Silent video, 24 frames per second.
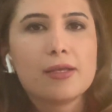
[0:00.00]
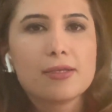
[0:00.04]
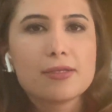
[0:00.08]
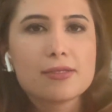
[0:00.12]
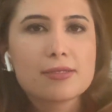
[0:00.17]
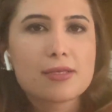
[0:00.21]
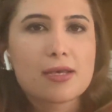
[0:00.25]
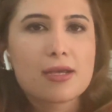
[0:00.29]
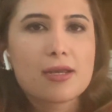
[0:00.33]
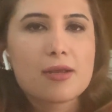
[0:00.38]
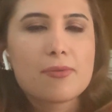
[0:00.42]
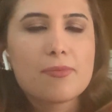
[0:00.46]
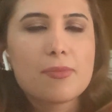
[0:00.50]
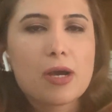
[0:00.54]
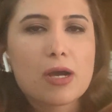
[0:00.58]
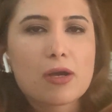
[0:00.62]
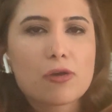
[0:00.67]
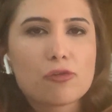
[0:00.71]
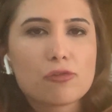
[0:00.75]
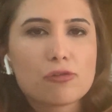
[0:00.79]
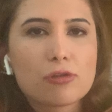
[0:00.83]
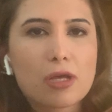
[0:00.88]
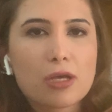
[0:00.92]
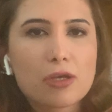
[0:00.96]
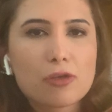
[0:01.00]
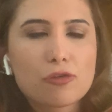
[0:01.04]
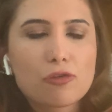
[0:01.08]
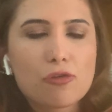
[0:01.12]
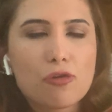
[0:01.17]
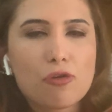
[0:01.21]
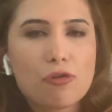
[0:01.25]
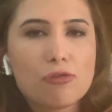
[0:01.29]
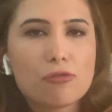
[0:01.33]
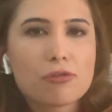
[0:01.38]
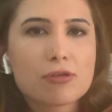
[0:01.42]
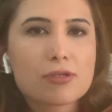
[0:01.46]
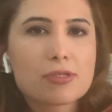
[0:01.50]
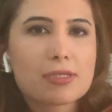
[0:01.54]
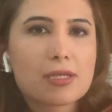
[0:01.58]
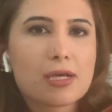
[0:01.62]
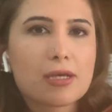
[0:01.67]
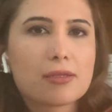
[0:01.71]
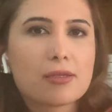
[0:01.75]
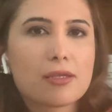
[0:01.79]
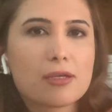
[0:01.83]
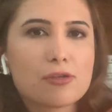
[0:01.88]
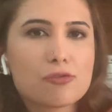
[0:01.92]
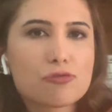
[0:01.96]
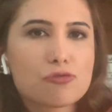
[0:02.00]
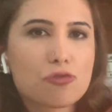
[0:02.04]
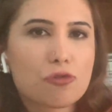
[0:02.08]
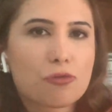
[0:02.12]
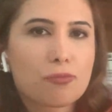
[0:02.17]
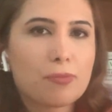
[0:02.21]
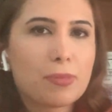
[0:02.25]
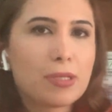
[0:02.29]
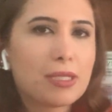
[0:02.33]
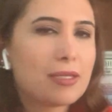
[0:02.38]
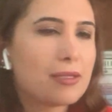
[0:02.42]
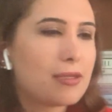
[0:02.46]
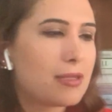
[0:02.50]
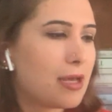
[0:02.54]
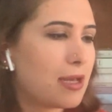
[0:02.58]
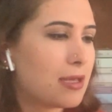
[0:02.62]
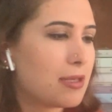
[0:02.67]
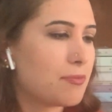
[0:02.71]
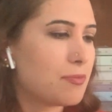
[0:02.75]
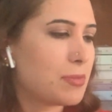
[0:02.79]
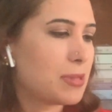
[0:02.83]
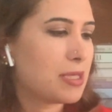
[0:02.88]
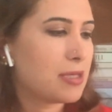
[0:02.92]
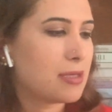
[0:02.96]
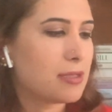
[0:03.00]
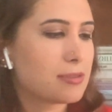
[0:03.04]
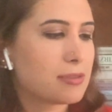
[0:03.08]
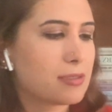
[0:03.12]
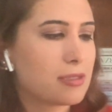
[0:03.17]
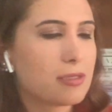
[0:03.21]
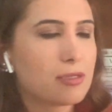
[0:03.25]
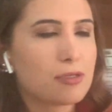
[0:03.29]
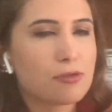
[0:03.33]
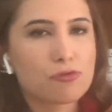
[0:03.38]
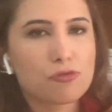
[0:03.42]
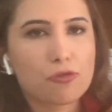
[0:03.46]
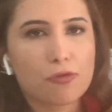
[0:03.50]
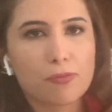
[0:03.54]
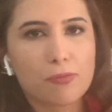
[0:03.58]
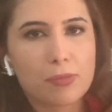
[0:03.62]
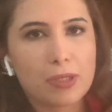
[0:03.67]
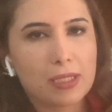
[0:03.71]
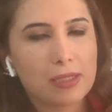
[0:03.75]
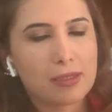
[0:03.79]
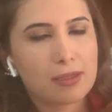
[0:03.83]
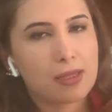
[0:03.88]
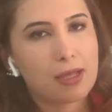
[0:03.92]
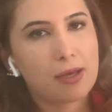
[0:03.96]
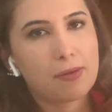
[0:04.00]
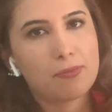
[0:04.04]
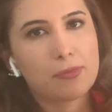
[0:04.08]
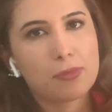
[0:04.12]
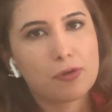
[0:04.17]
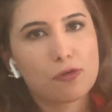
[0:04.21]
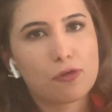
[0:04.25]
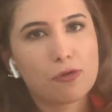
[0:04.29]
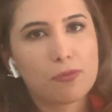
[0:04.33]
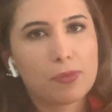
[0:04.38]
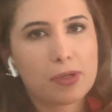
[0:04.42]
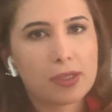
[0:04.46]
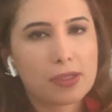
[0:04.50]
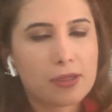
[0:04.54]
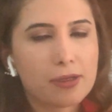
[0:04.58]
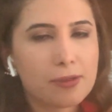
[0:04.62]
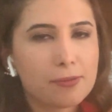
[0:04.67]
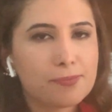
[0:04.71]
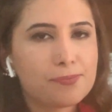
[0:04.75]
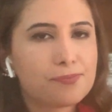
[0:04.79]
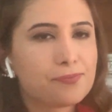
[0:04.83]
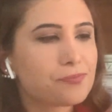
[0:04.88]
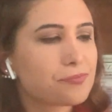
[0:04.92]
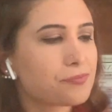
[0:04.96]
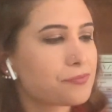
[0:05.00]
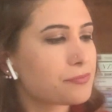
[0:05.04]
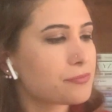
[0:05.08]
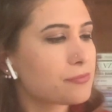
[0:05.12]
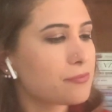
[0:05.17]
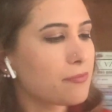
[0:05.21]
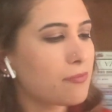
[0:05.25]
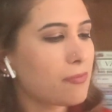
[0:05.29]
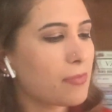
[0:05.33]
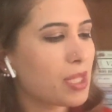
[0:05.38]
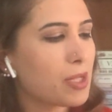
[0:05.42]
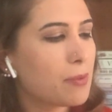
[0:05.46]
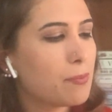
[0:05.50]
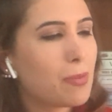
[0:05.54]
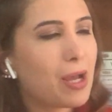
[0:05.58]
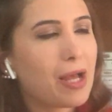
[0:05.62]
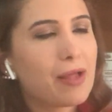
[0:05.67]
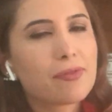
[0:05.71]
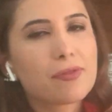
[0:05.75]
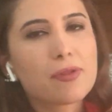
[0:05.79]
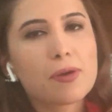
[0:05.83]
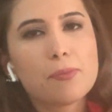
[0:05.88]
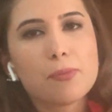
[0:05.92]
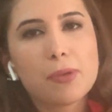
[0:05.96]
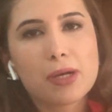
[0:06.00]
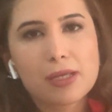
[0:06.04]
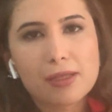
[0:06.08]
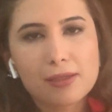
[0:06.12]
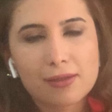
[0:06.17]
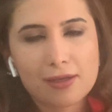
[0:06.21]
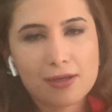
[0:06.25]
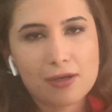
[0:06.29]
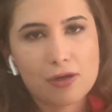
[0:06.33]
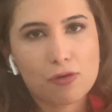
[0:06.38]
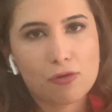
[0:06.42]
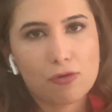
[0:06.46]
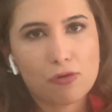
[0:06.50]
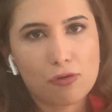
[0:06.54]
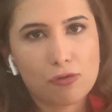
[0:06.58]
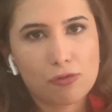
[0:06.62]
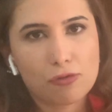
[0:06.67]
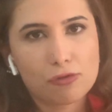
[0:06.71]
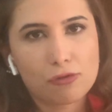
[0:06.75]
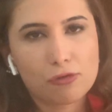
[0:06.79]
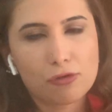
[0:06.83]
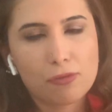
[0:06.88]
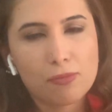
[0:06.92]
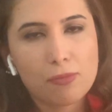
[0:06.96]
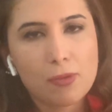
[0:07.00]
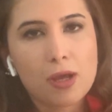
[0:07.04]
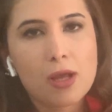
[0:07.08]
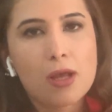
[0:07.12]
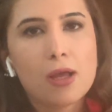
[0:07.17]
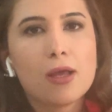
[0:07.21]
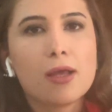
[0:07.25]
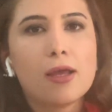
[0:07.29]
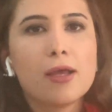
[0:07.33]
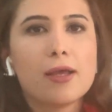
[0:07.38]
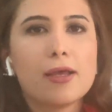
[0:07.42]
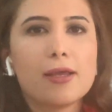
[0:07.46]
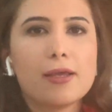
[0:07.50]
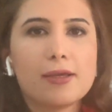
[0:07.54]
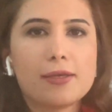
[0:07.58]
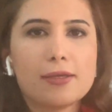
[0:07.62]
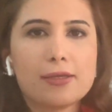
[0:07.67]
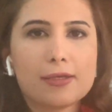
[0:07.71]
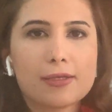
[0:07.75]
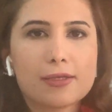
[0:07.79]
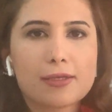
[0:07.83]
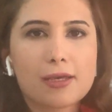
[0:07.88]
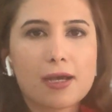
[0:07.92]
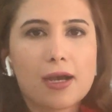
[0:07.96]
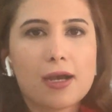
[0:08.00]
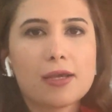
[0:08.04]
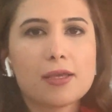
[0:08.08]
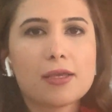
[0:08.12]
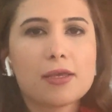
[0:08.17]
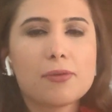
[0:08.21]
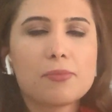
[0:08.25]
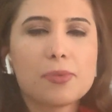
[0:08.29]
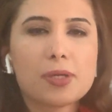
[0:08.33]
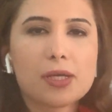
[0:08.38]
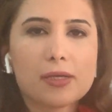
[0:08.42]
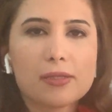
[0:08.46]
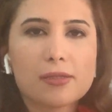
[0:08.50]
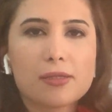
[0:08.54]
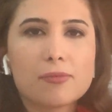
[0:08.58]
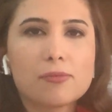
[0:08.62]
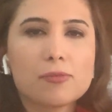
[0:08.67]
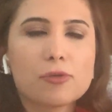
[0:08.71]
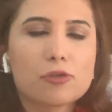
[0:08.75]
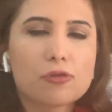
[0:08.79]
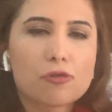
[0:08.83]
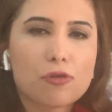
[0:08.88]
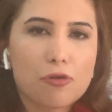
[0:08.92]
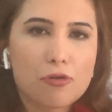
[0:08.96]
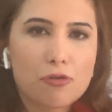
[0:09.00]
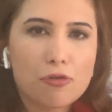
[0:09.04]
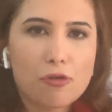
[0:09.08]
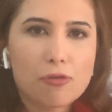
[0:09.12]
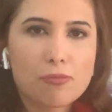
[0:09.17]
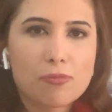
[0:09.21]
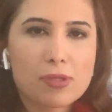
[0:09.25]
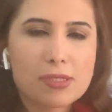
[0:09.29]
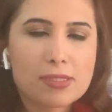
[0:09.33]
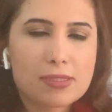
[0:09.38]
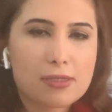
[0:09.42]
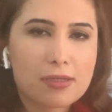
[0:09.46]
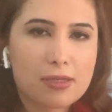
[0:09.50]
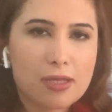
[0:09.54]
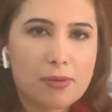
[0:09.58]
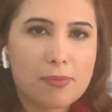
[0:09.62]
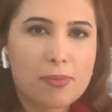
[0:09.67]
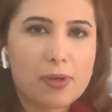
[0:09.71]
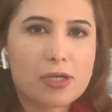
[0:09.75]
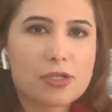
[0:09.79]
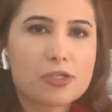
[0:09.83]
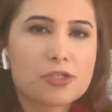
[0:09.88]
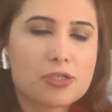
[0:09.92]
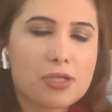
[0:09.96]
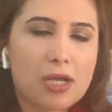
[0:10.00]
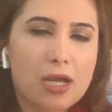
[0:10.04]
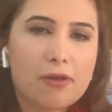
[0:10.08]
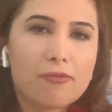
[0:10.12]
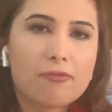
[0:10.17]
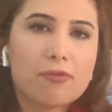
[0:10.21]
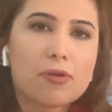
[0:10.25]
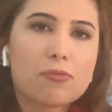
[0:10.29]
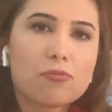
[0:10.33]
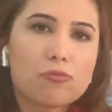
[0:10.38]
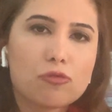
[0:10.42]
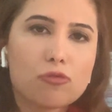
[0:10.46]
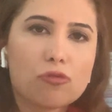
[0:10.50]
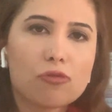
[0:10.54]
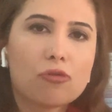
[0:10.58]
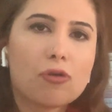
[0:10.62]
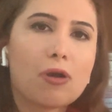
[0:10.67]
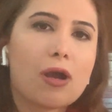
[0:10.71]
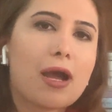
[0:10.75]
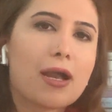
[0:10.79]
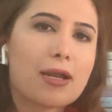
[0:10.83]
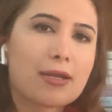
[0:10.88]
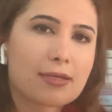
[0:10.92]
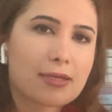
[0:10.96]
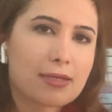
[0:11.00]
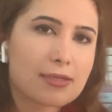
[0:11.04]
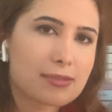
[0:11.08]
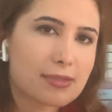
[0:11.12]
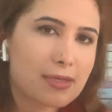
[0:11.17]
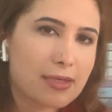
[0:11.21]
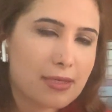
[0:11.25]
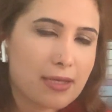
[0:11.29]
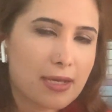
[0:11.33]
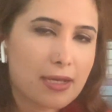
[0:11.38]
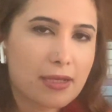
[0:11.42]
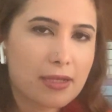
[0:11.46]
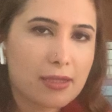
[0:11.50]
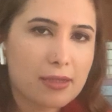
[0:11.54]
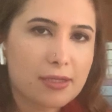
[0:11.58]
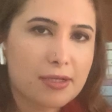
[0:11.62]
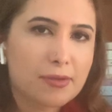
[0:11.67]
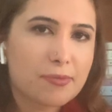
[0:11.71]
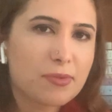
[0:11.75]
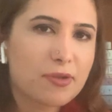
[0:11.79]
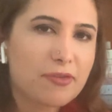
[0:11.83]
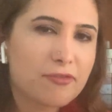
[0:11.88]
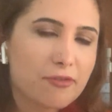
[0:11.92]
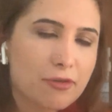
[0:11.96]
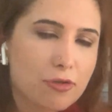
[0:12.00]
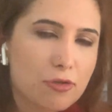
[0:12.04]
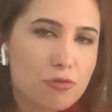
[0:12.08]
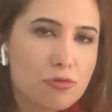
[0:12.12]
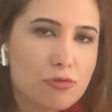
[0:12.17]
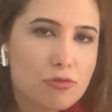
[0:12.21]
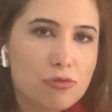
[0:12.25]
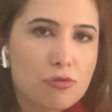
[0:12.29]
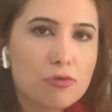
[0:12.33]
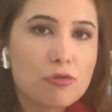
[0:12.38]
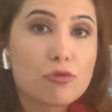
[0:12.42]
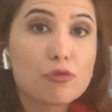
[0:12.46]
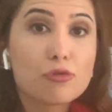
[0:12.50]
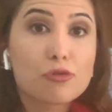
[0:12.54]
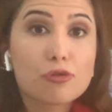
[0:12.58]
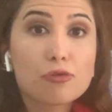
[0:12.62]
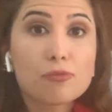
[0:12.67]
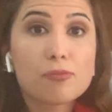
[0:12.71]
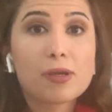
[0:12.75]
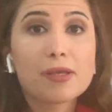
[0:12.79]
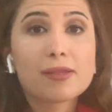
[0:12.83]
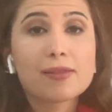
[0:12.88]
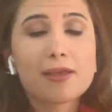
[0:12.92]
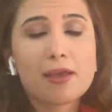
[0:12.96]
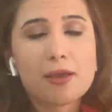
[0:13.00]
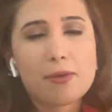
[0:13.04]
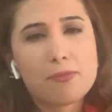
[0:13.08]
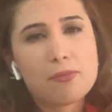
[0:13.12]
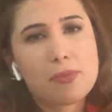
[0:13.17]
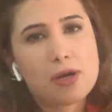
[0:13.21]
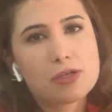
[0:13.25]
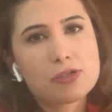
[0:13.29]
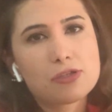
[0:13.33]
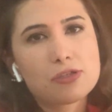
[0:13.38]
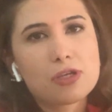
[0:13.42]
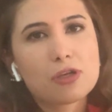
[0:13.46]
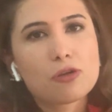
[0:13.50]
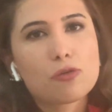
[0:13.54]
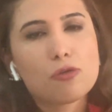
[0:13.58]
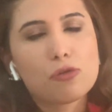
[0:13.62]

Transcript: Saramago'dan Körlük. Zaten çok bilinen bir yazarın, çok bilinen bir romanı. Ben de bayılarak okudum. E, hikaye bir adamın kör olmasıyla başlar ve bu herkese yayılır bir virüstür. Hükümet en başta